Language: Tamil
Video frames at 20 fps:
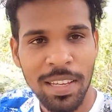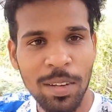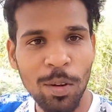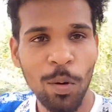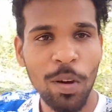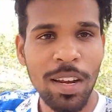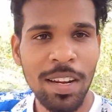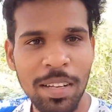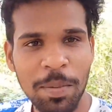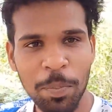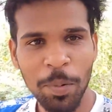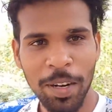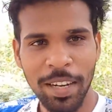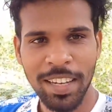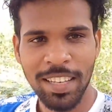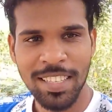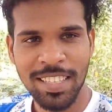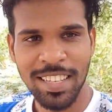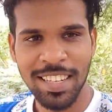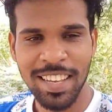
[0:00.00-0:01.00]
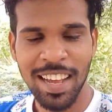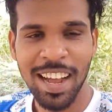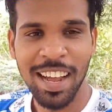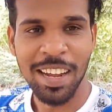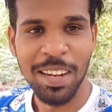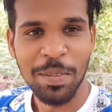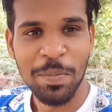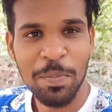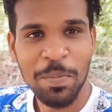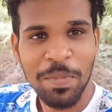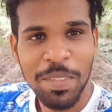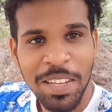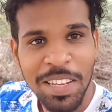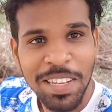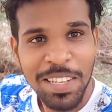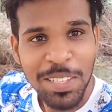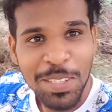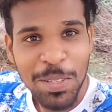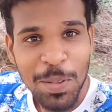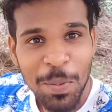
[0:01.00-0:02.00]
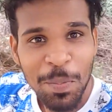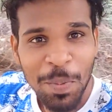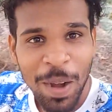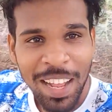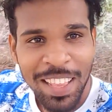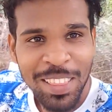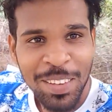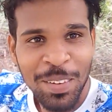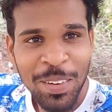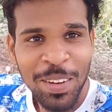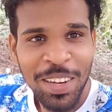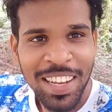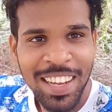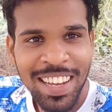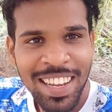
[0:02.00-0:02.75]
கோயிலுக்கு போயிட்டேன் சரியா ஸோ பார்த்துக்கோங்க